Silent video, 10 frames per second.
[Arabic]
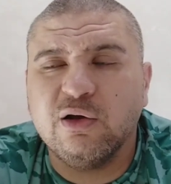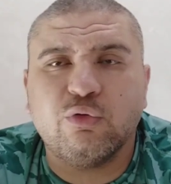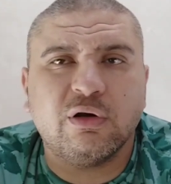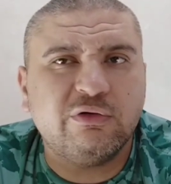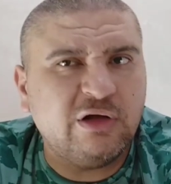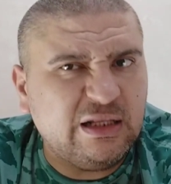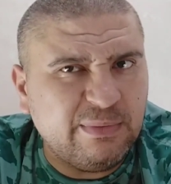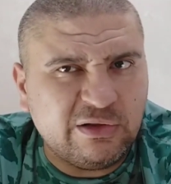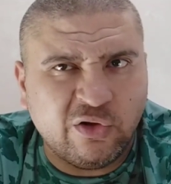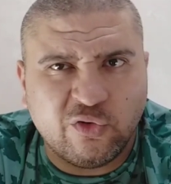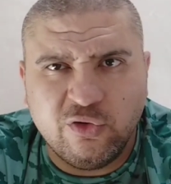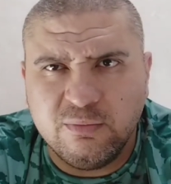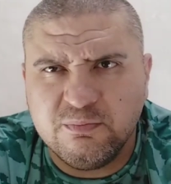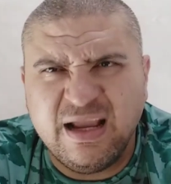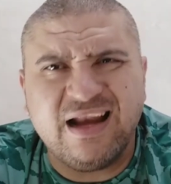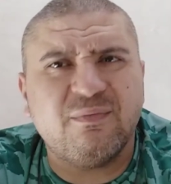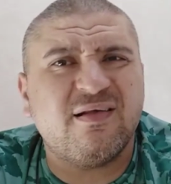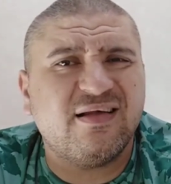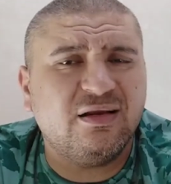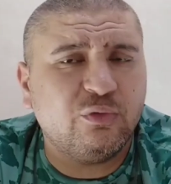الكره دلوقتي بقت ارقام يعني
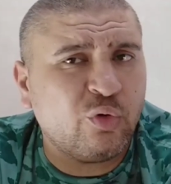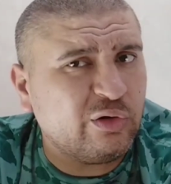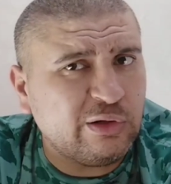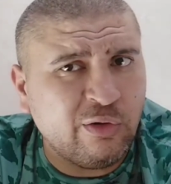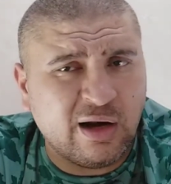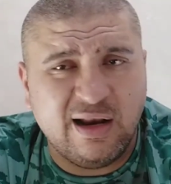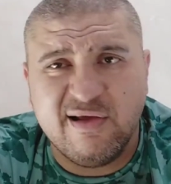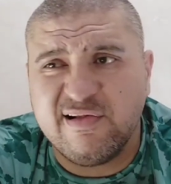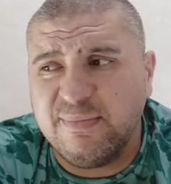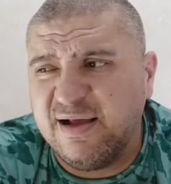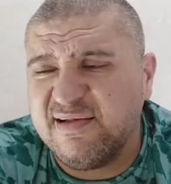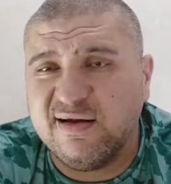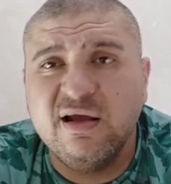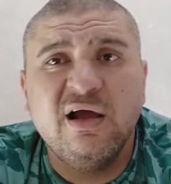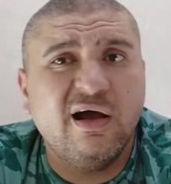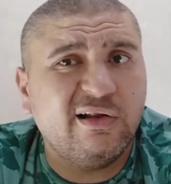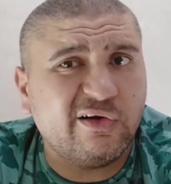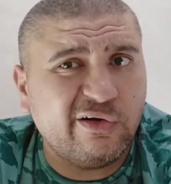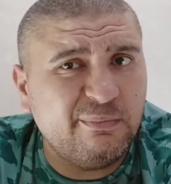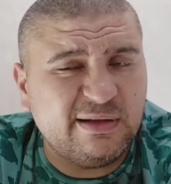مثلا روح دور على هيثم حسن
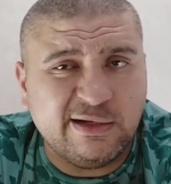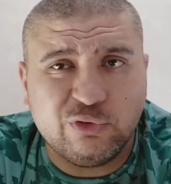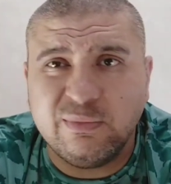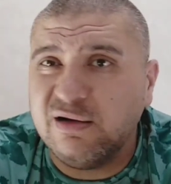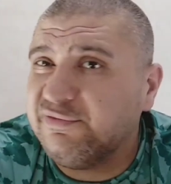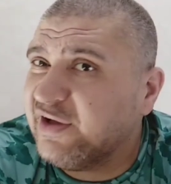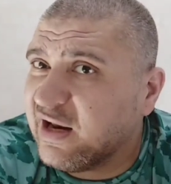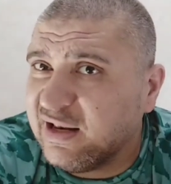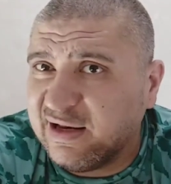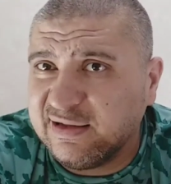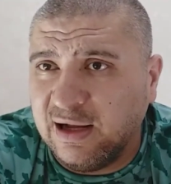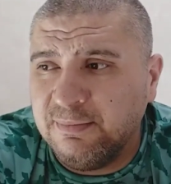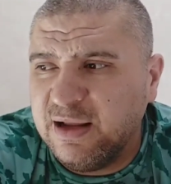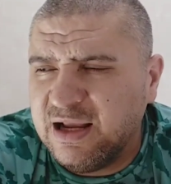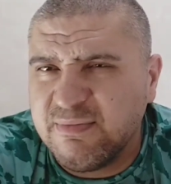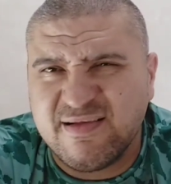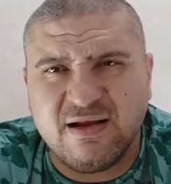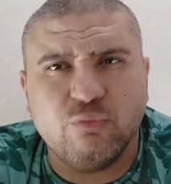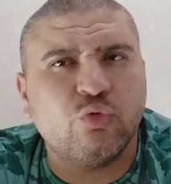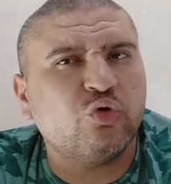الارقام بتاعته مع فيريال كانت عامله ايه
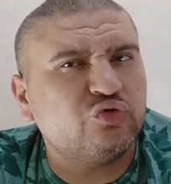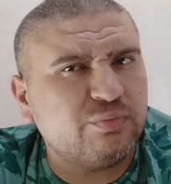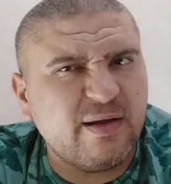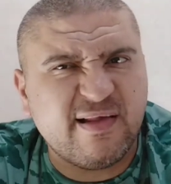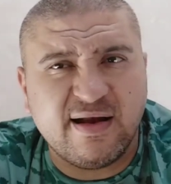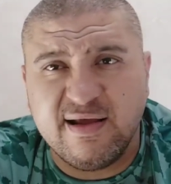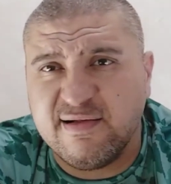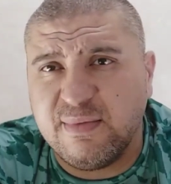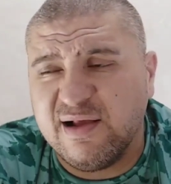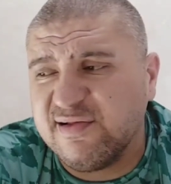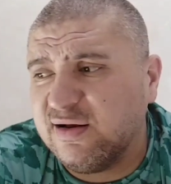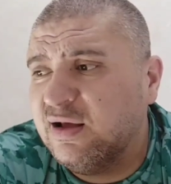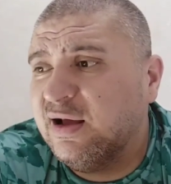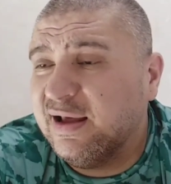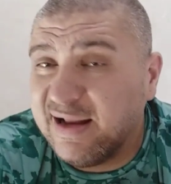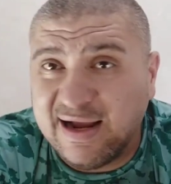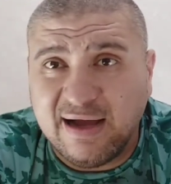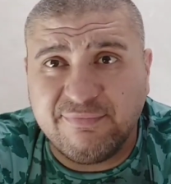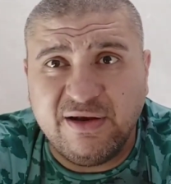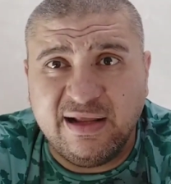مثلا وروح شوف مثلا هيثم حسن
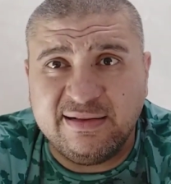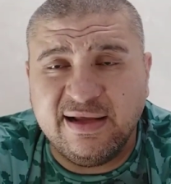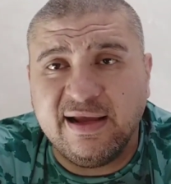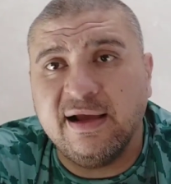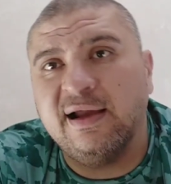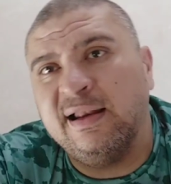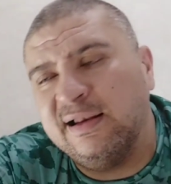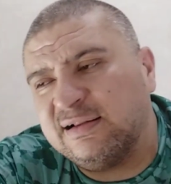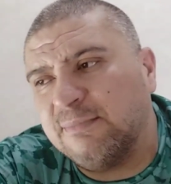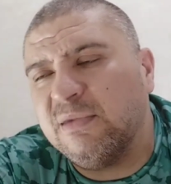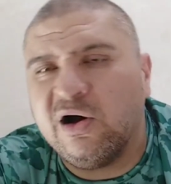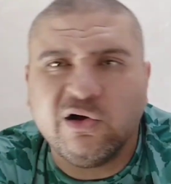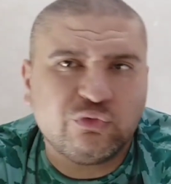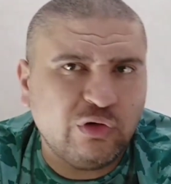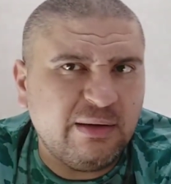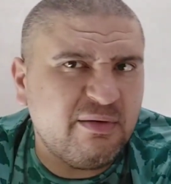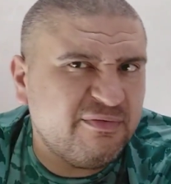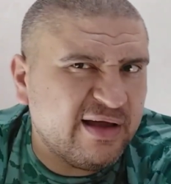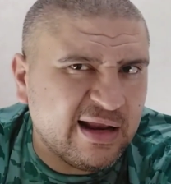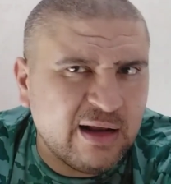نجح في الانديه اللي تم اعارته ليها
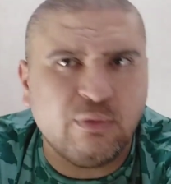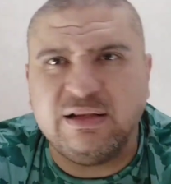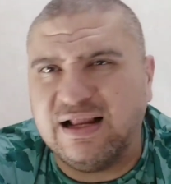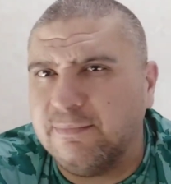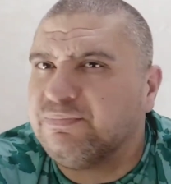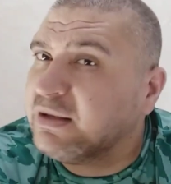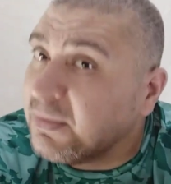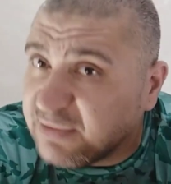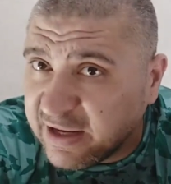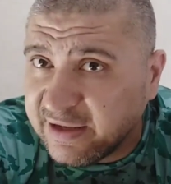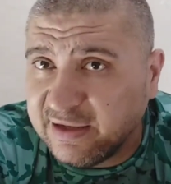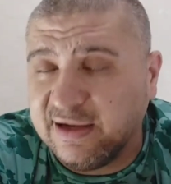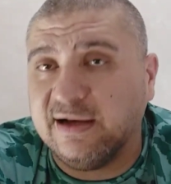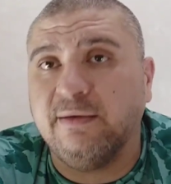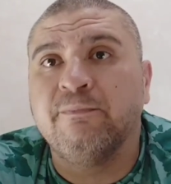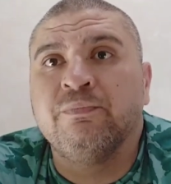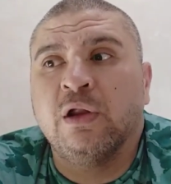من فيريال ولا لا ده مبدئيا يعني